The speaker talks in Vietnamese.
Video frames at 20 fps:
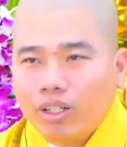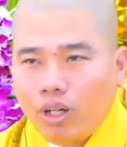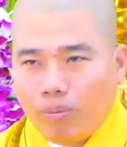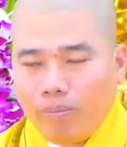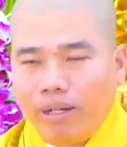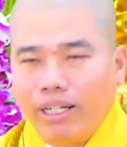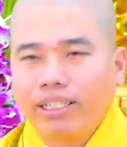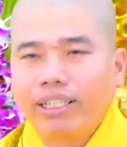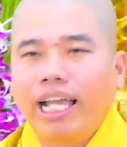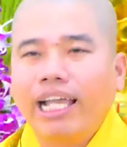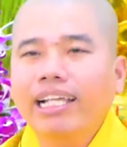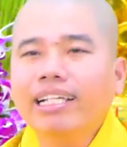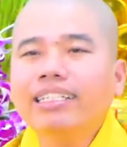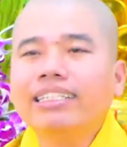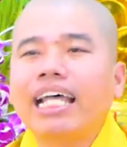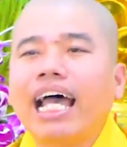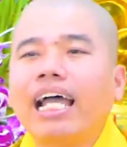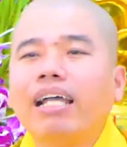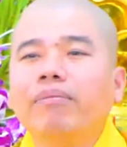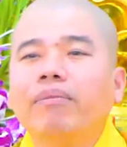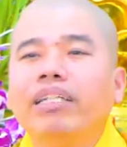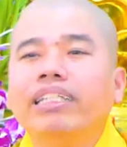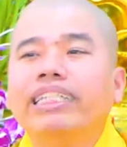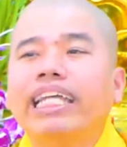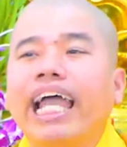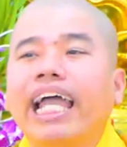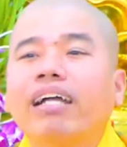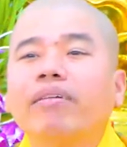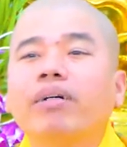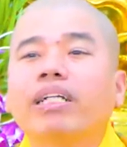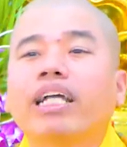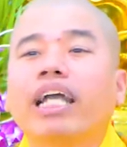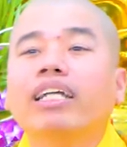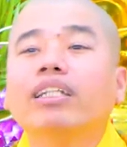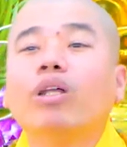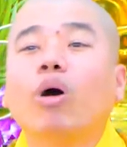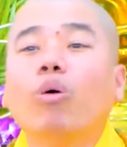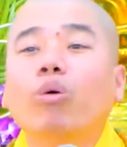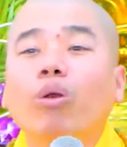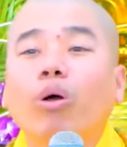Còn mình nghĩ sai, mình chán, mình
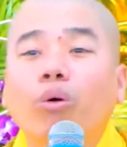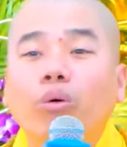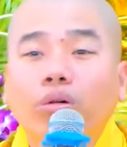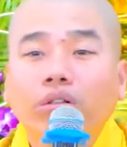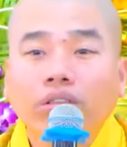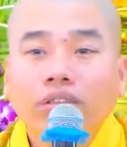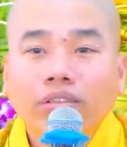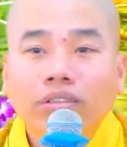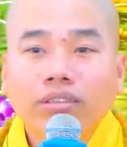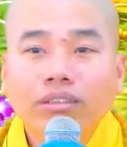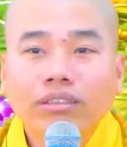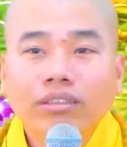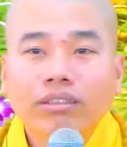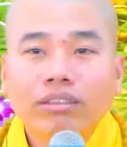nghĩ tu luôn.